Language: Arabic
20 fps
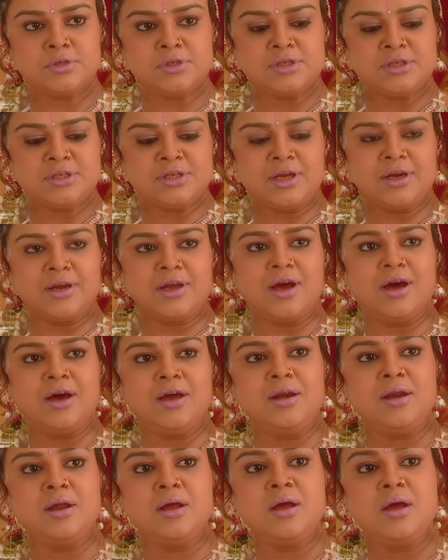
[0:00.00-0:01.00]
عن
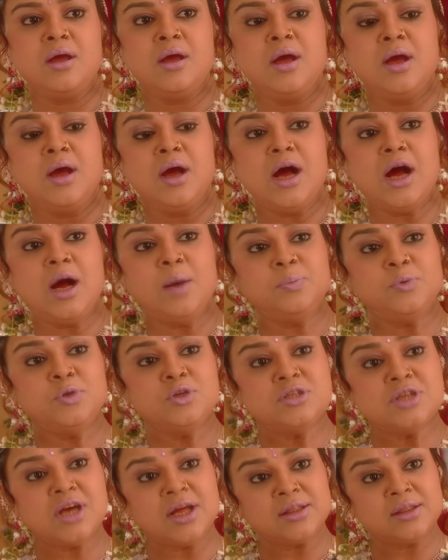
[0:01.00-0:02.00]
جد انت
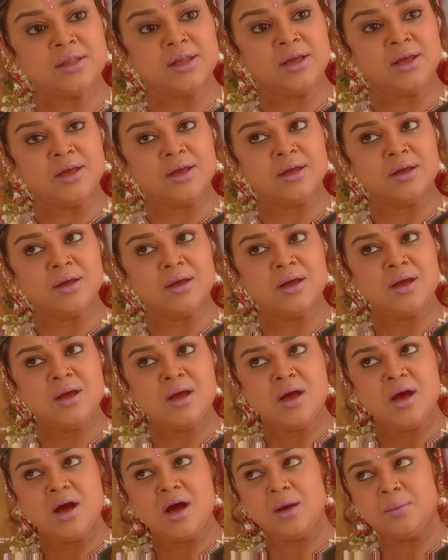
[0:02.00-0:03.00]
بتعرف
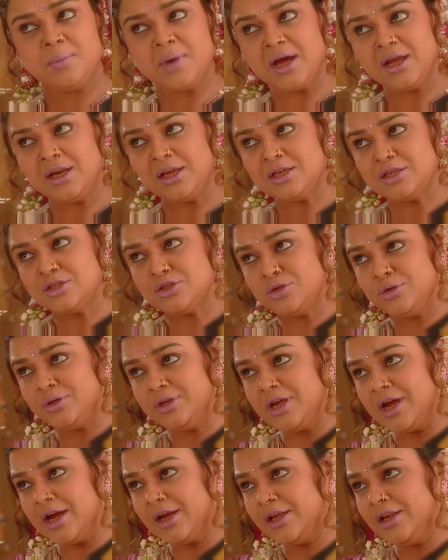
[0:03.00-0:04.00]
انه
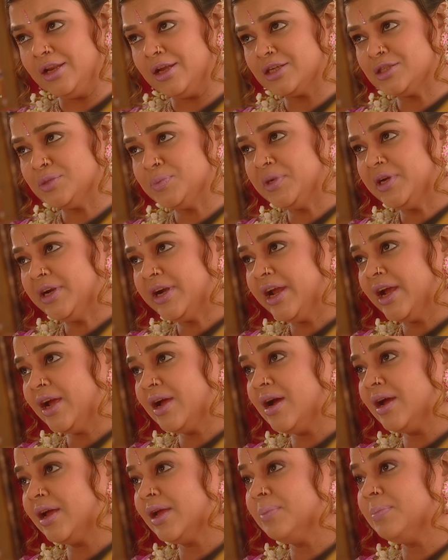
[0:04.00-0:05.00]
القوانين صارمه هون وما
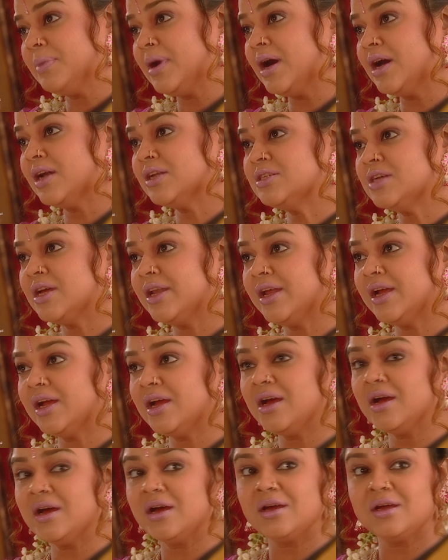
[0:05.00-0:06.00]
فينا نطلع
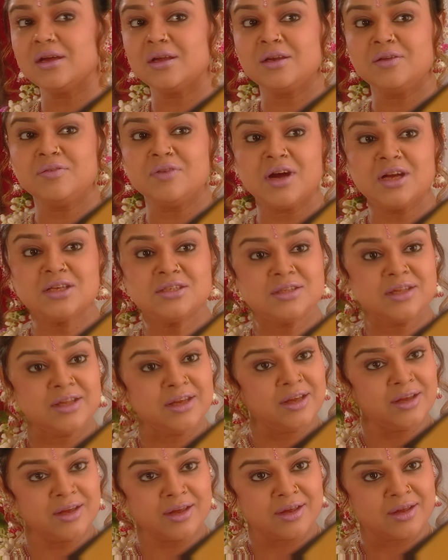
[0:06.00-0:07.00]
لبرا ولا
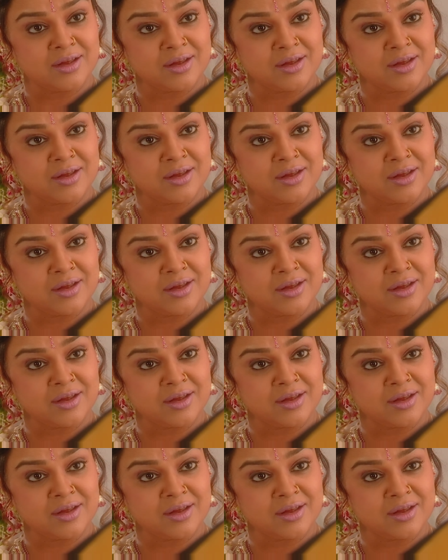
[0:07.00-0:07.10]
لا؟